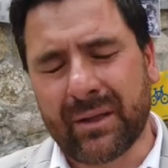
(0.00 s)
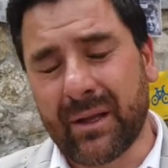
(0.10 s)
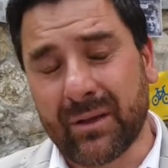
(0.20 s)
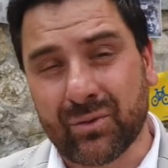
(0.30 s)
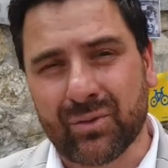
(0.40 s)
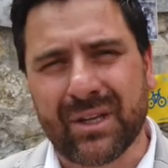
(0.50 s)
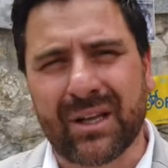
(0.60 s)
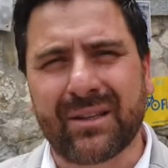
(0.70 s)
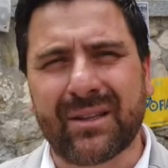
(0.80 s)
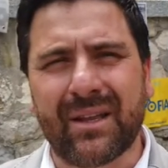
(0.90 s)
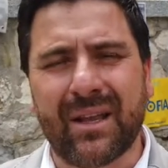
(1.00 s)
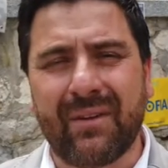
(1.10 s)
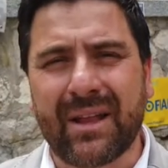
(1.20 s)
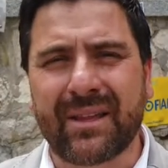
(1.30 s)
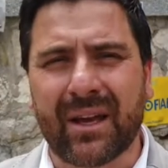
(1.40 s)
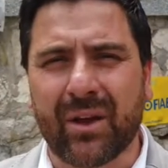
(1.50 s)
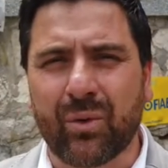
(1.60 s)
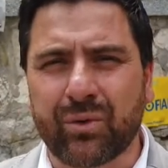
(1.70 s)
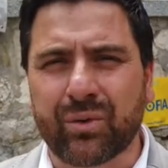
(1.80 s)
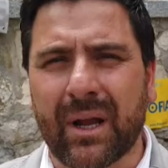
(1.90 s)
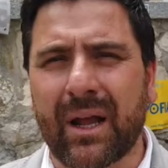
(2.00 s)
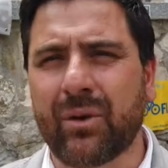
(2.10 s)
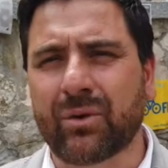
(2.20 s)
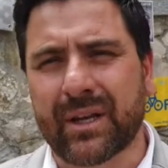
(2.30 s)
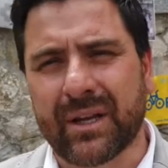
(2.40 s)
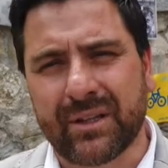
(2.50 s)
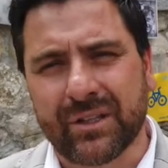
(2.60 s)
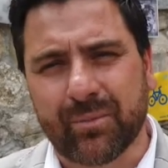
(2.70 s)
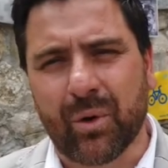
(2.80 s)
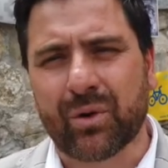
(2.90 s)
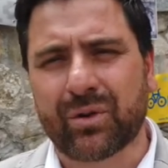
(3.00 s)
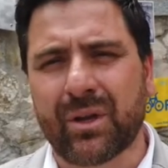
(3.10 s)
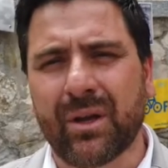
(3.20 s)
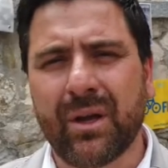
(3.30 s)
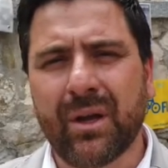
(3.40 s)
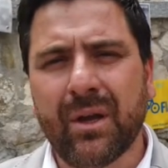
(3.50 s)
degli eventi anche anche culturali oltre che di sport,